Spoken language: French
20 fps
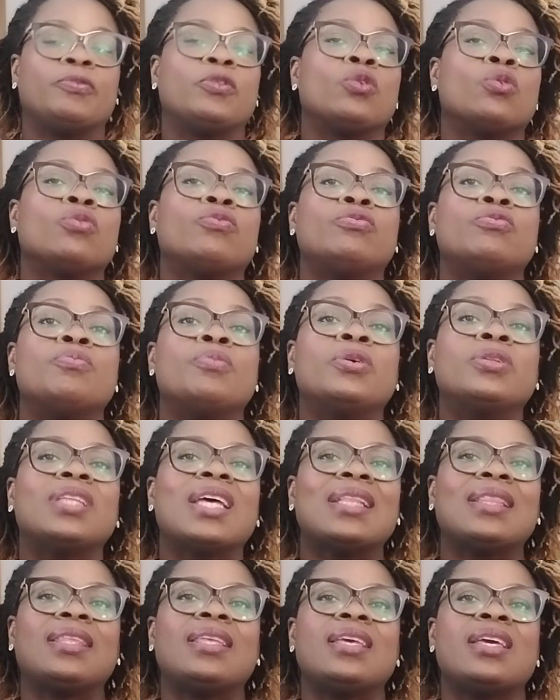Donc, vous
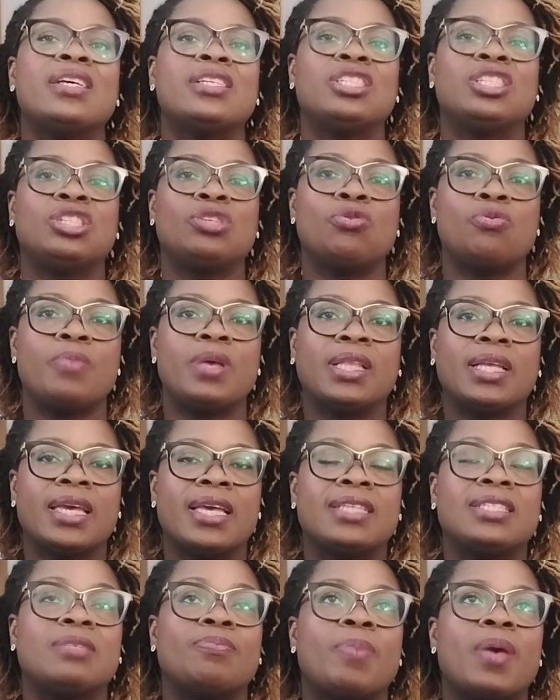mandatez un géomètre
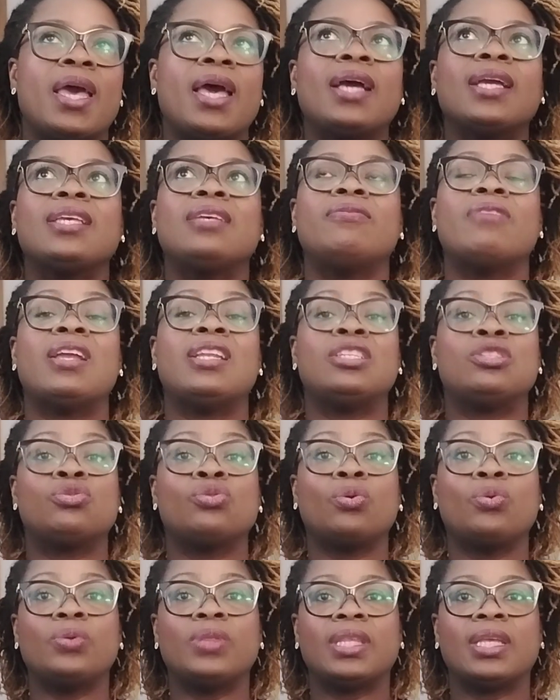expert qui va aller
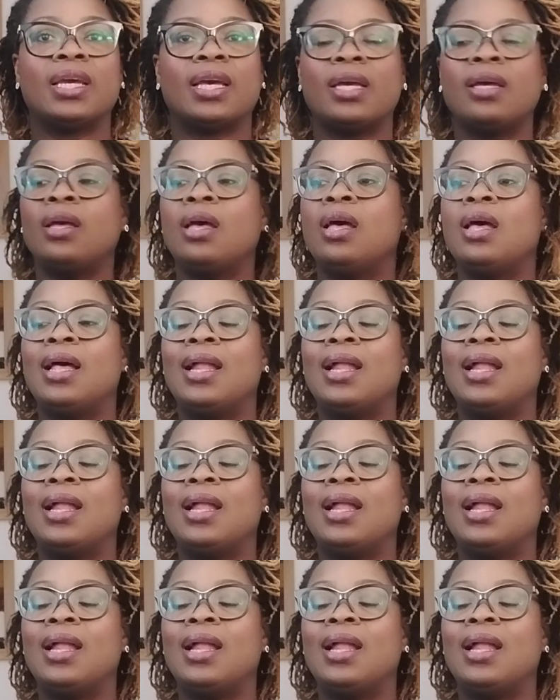sur le terrain,